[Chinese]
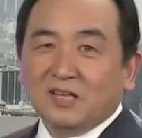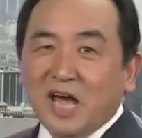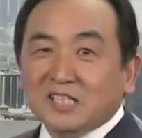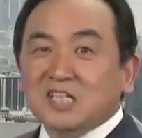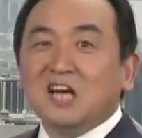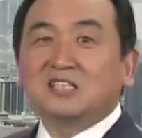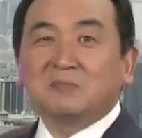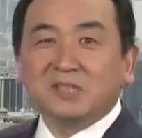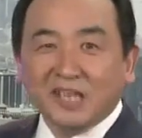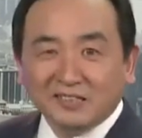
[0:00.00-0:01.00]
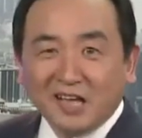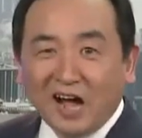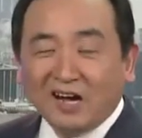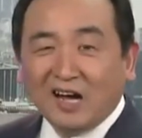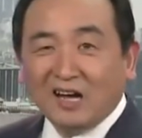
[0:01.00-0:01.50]
还上什么天
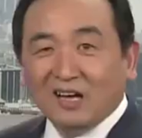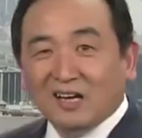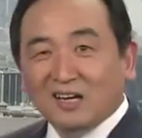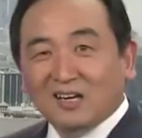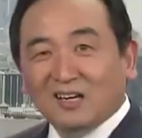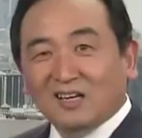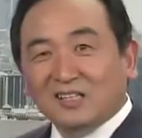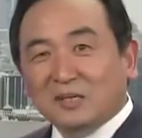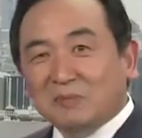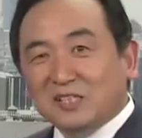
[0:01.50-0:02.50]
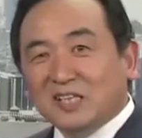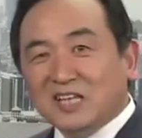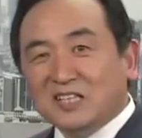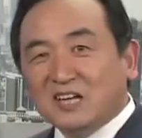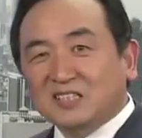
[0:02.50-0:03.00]
堂啊？你比
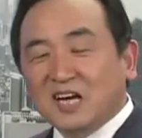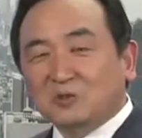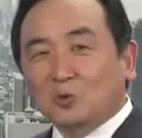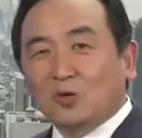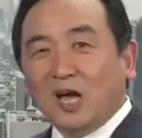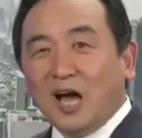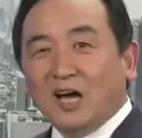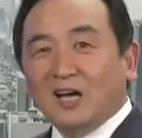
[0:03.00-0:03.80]
天堂强多了，